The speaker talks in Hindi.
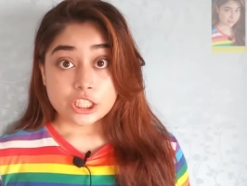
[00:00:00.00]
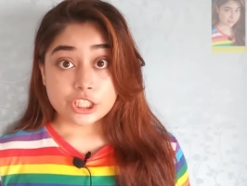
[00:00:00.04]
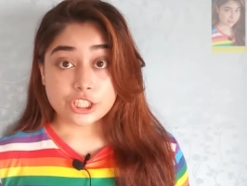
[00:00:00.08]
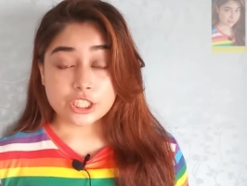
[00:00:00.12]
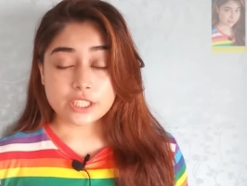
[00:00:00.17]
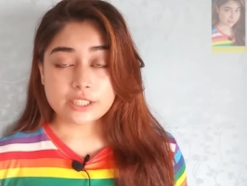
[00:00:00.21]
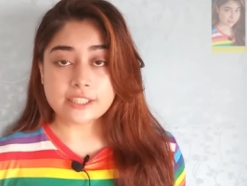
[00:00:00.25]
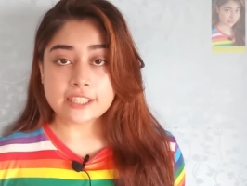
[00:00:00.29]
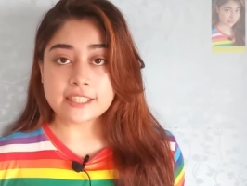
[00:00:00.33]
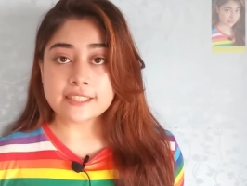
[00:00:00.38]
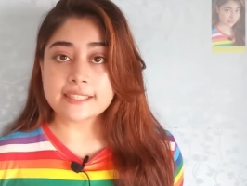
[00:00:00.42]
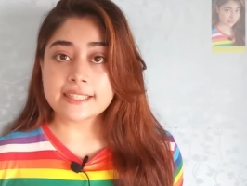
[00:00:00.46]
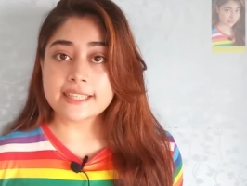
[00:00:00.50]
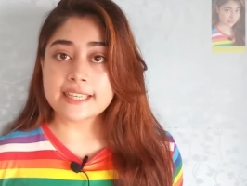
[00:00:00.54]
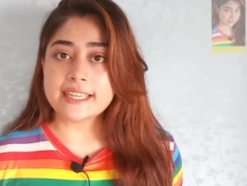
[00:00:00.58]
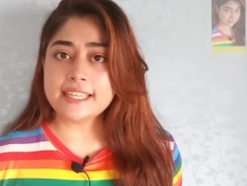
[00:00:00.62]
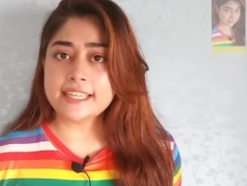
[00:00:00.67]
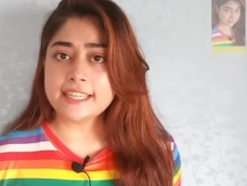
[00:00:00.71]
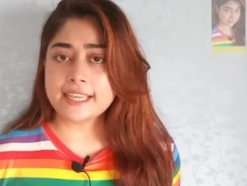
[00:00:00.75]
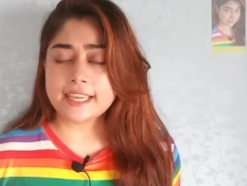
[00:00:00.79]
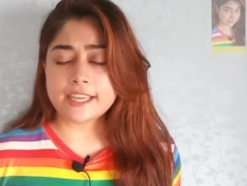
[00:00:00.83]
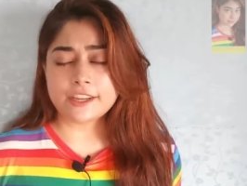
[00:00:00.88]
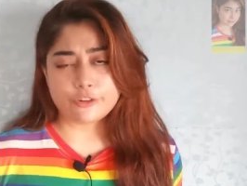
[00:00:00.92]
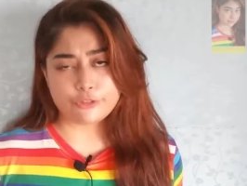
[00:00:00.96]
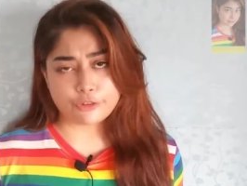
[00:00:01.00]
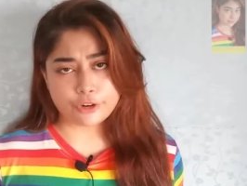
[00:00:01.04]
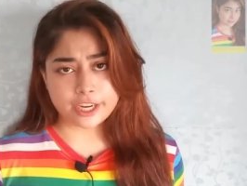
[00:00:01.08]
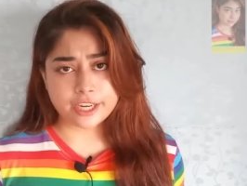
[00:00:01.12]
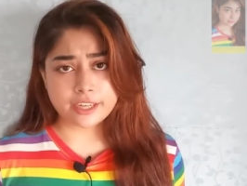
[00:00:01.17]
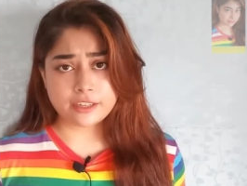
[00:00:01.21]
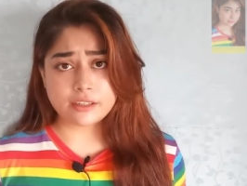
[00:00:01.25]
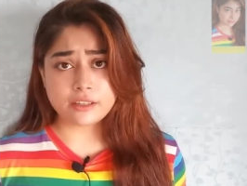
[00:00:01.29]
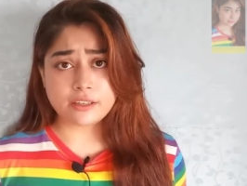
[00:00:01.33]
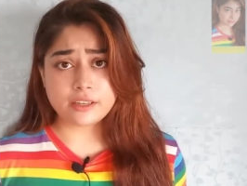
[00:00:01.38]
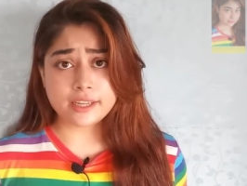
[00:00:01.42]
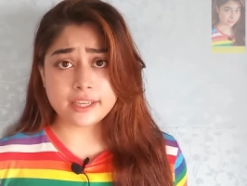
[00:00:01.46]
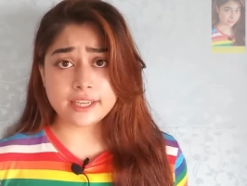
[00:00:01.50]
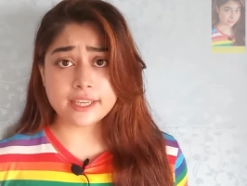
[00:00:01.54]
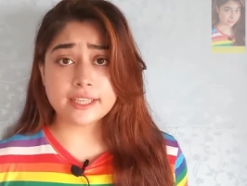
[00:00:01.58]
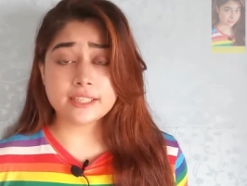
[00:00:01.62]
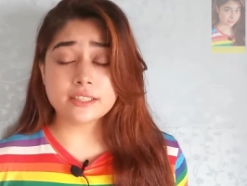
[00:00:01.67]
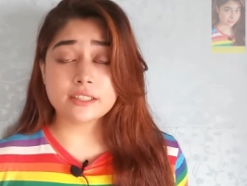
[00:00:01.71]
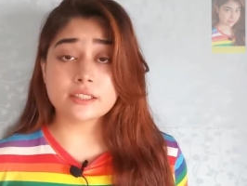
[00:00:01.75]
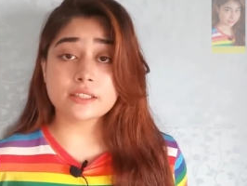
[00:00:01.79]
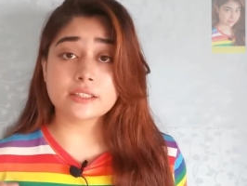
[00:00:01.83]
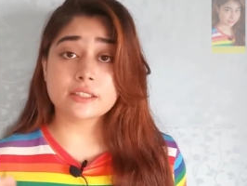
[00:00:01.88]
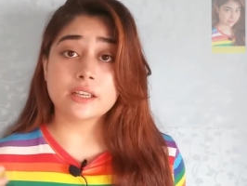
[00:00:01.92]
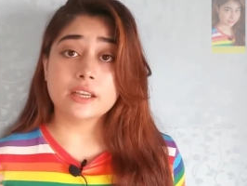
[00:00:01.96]
जिससे स्किन की
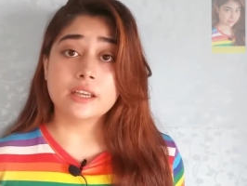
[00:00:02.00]
रेडनेस